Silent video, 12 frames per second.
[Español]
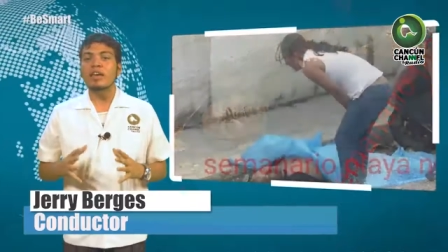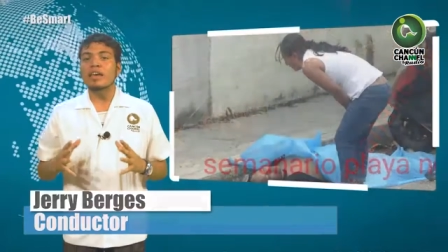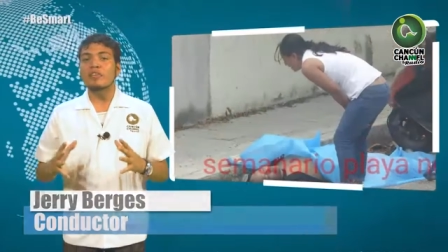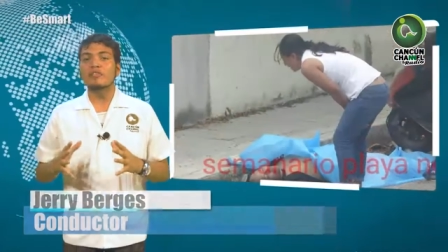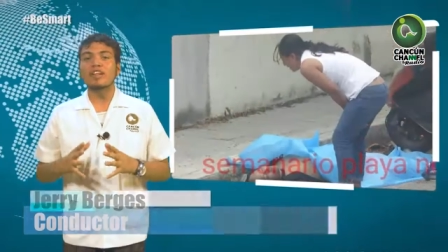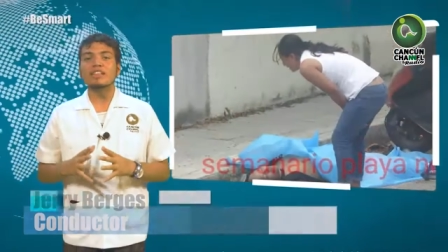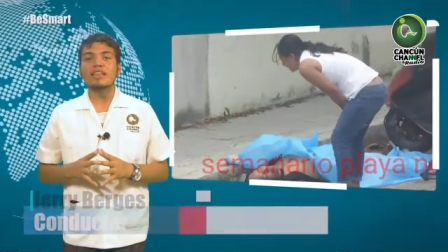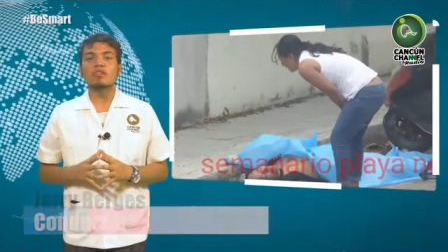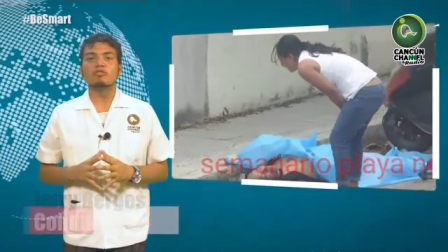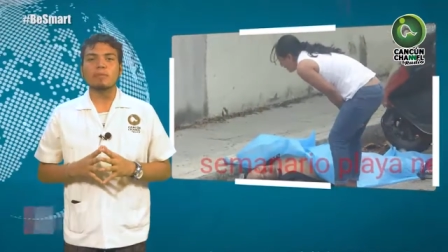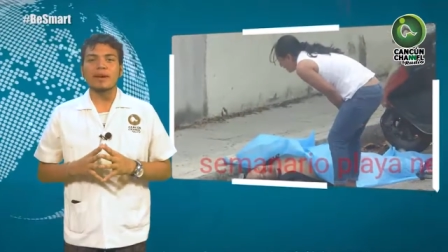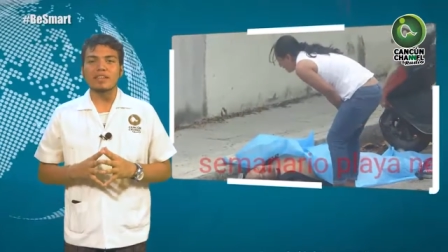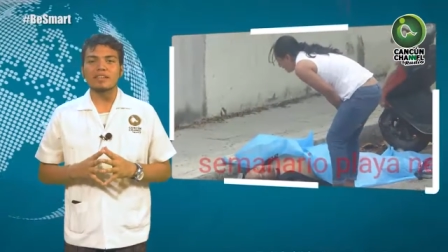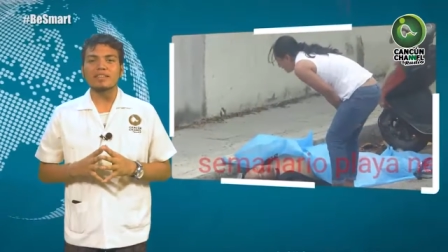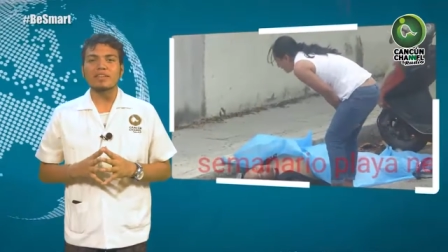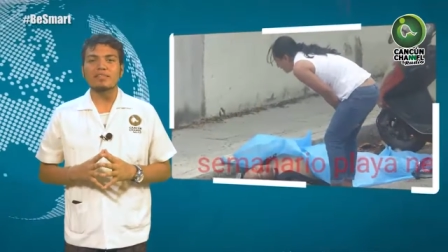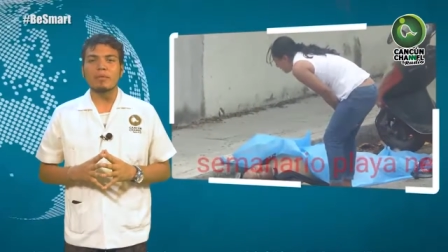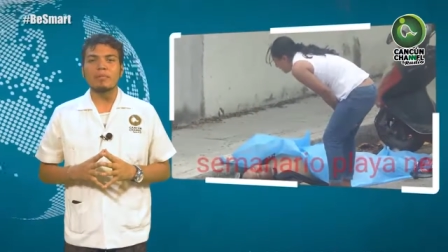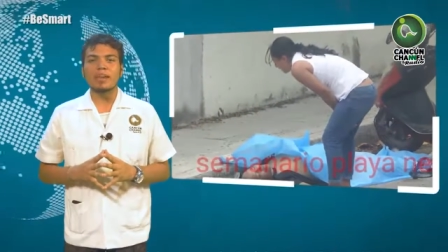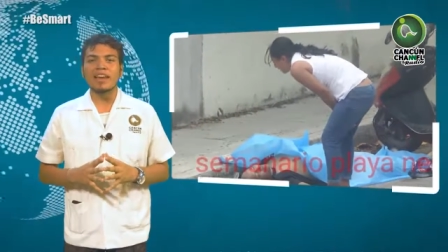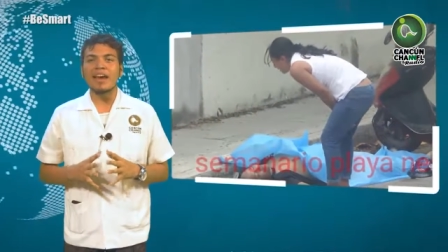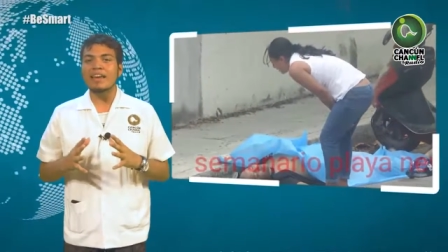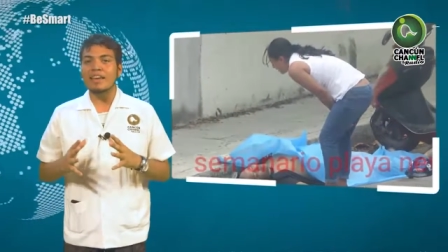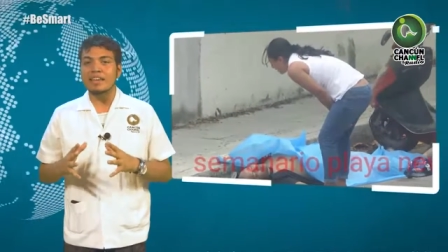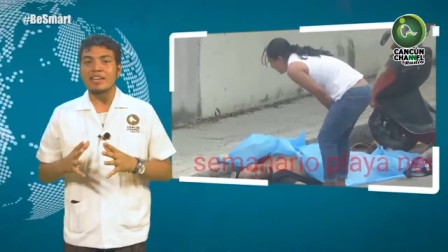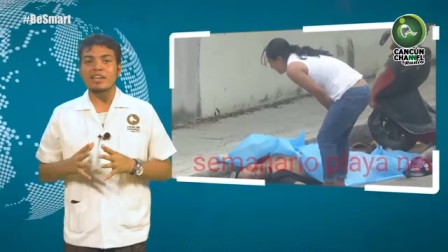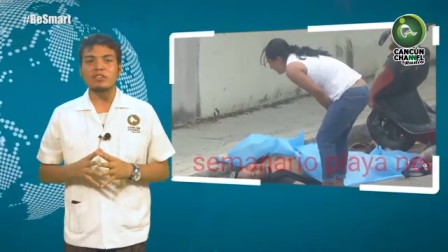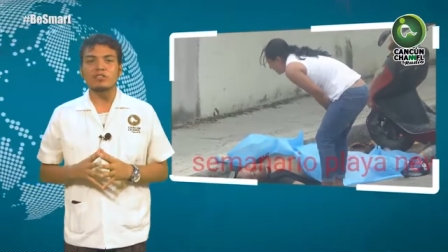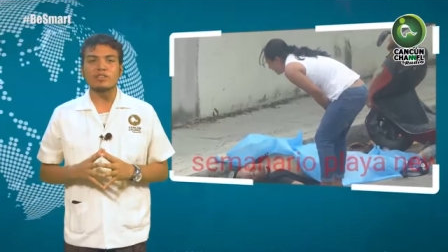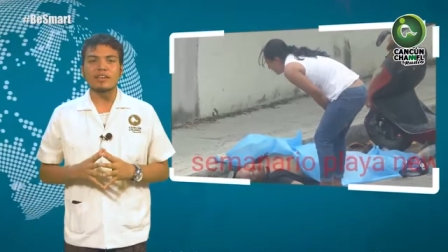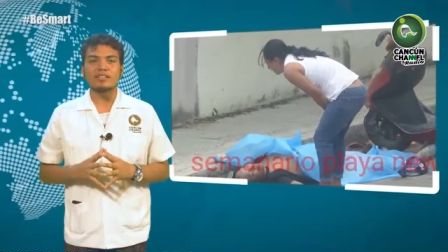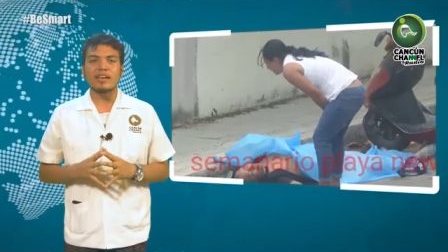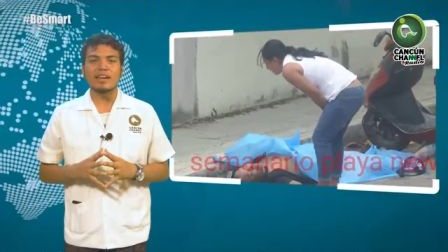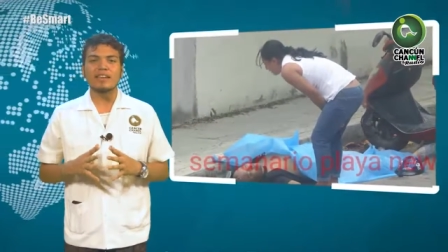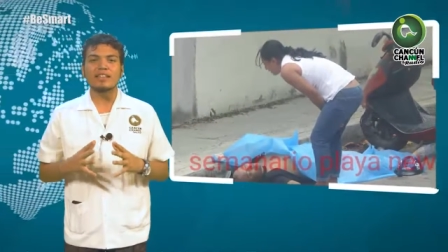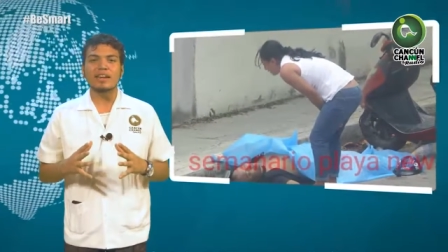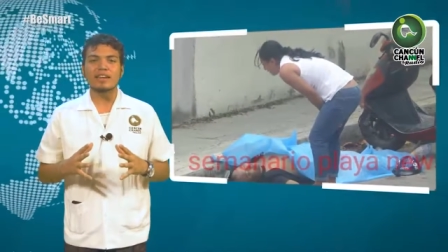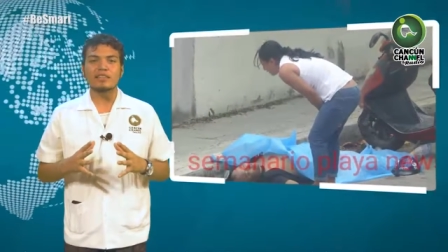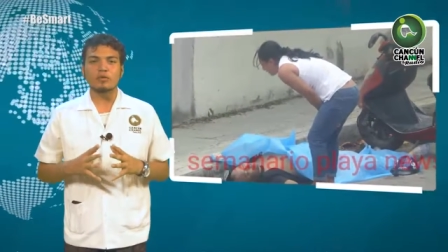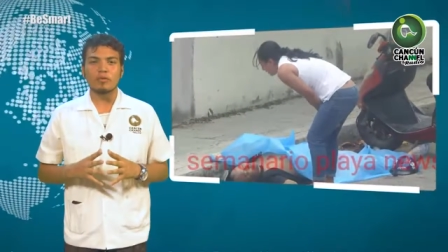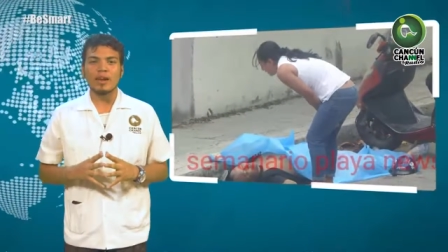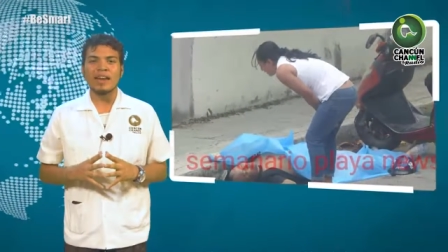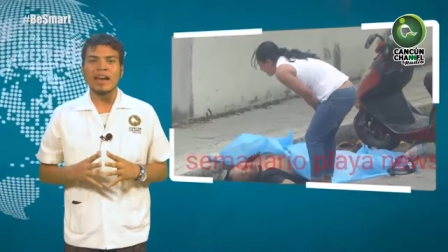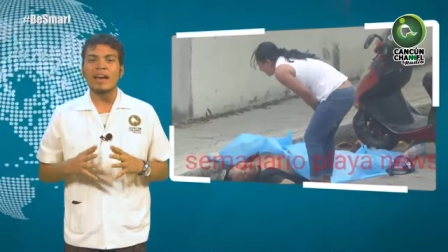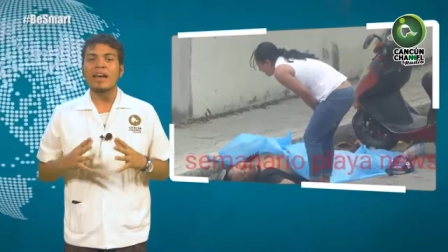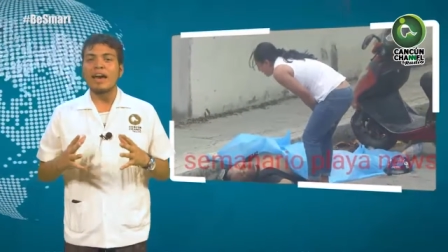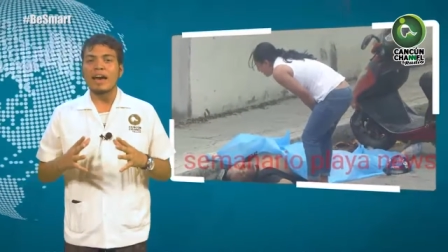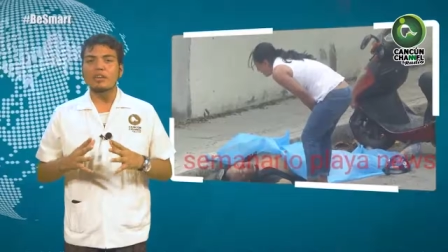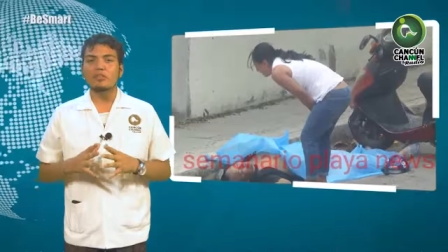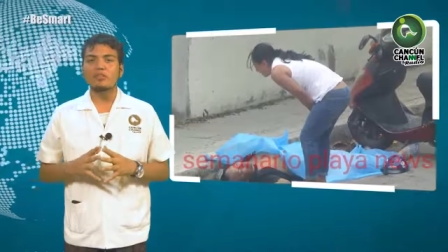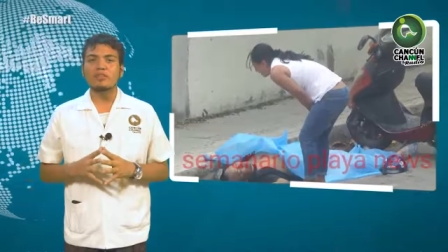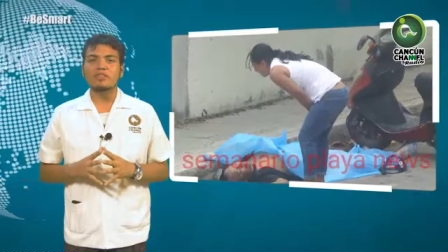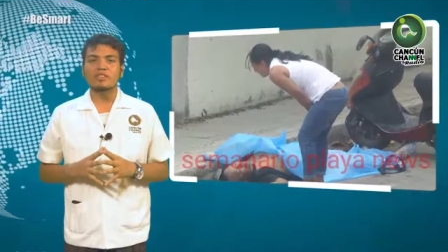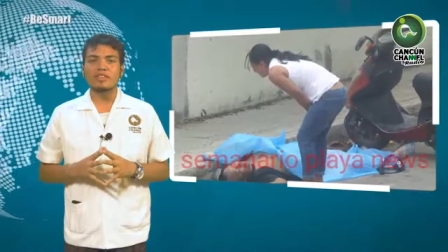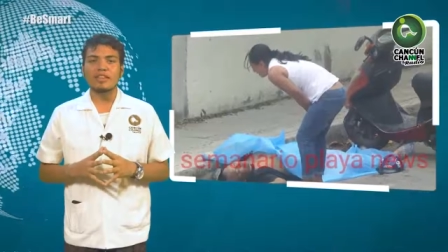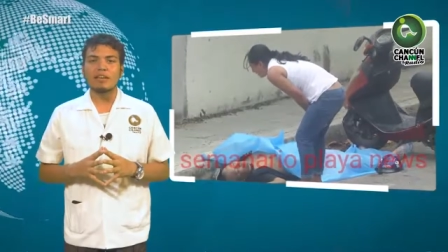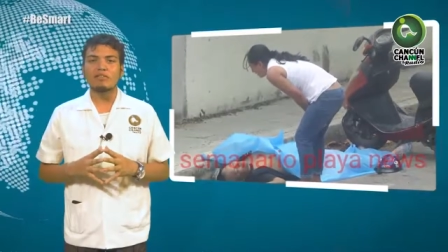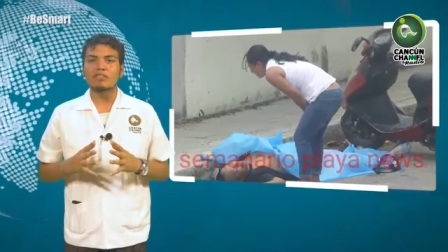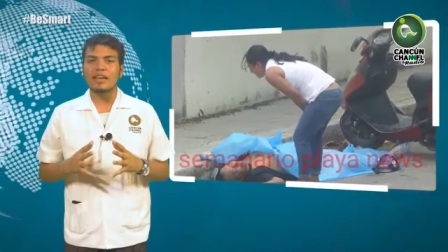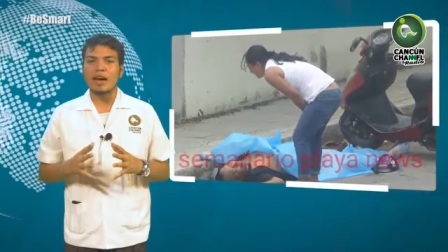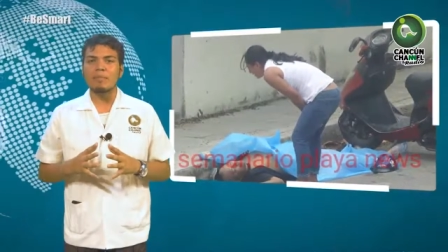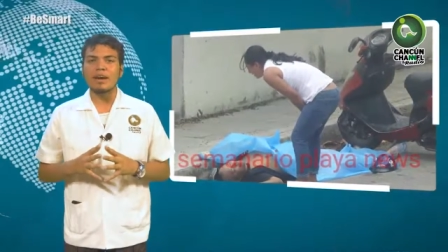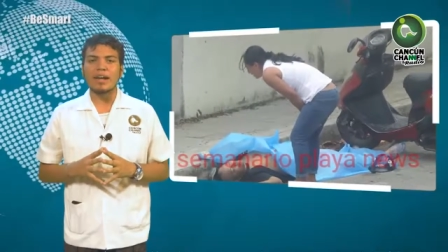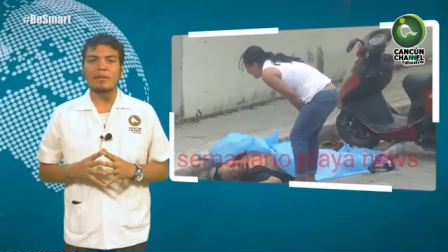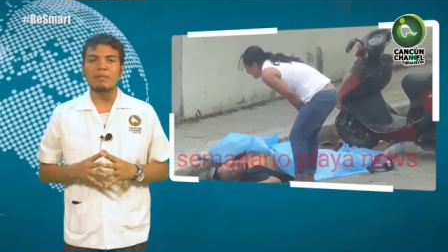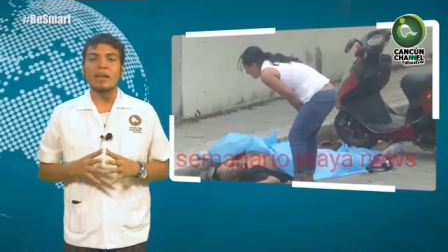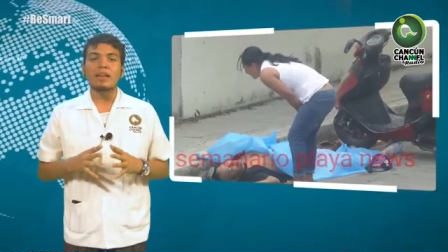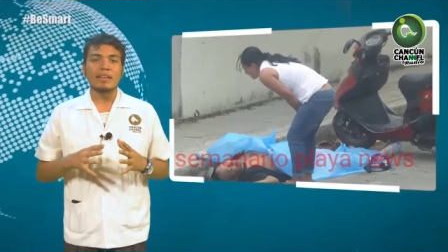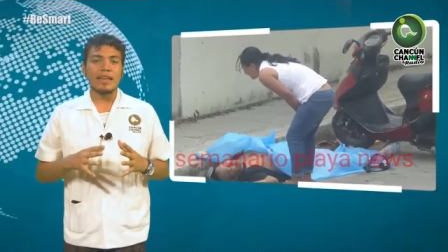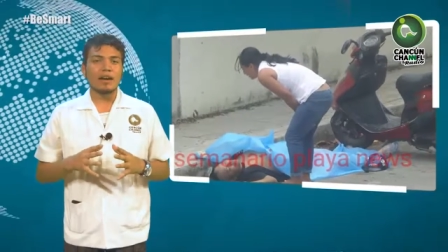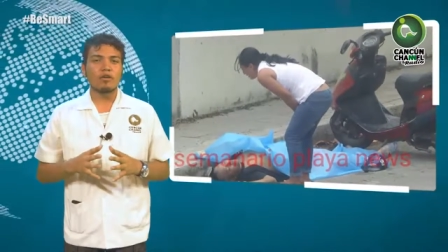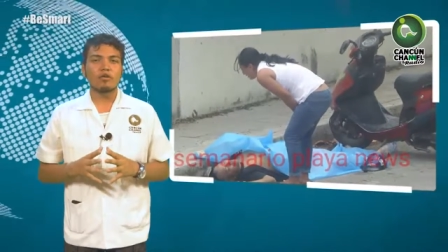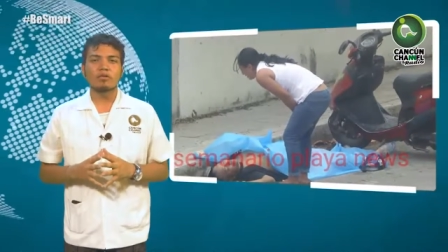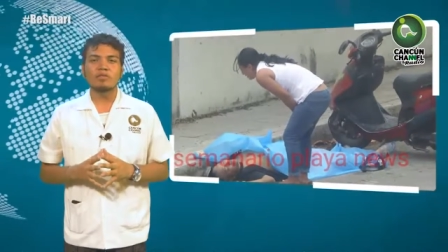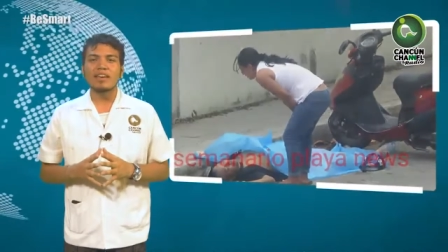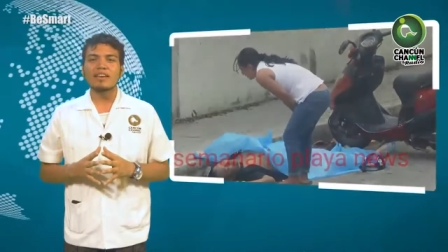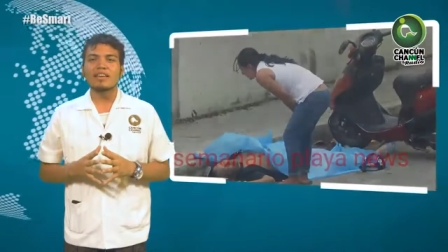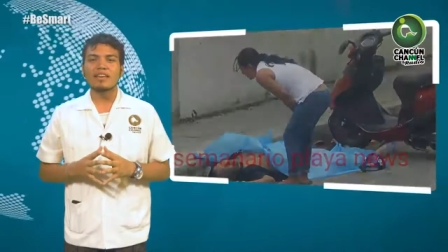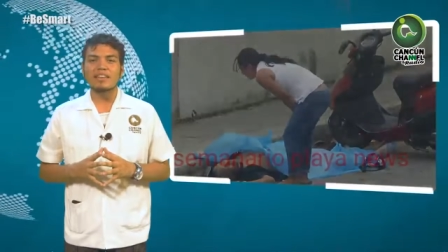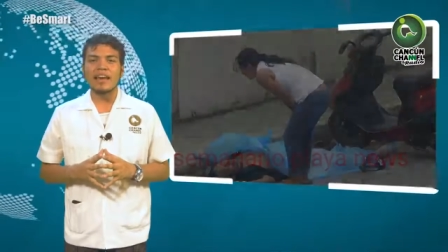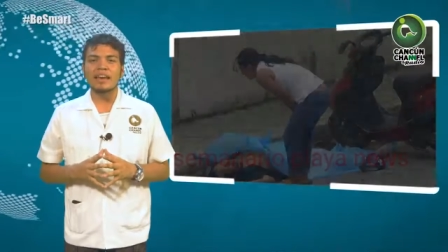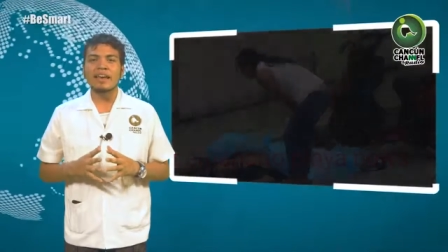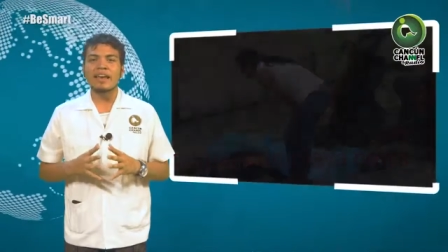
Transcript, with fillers: y frente a los padres de familia y niños que salían de la escuela Adolfo Cisneros Cámara de la colonia Giral